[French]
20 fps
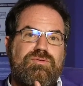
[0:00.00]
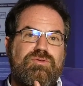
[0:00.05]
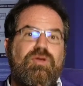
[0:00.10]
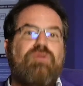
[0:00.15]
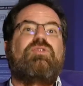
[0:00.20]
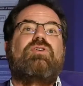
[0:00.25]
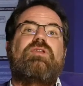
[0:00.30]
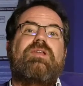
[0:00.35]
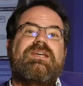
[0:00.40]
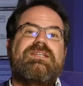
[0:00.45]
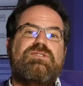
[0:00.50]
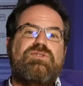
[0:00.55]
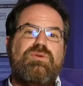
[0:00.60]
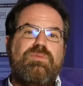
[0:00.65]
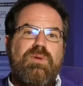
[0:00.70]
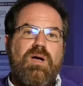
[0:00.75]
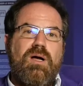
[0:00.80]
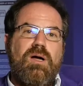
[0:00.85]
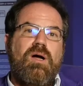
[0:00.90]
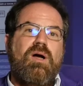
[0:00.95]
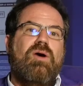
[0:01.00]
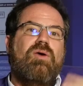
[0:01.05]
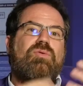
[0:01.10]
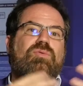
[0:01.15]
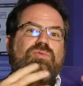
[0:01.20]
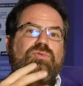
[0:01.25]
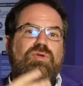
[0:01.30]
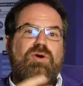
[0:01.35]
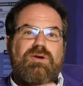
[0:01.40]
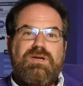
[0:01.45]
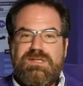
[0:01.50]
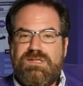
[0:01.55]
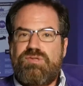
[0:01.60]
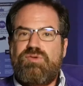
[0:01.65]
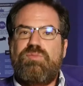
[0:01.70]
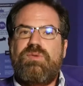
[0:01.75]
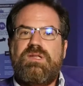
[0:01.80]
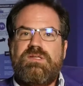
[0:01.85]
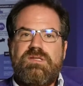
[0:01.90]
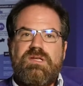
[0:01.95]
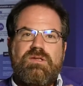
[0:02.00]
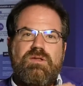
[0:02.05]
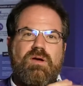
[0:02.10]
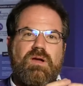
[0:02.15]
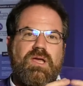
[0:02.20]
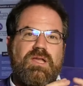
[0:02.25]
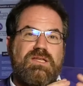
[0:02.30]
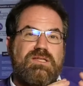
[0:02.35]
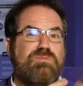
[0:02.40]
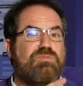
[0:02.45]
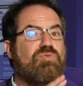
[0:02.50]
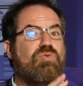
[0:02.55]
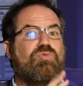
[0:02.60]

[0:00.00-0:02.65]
dans notre estomac ou dans l'estomac de cet organisme.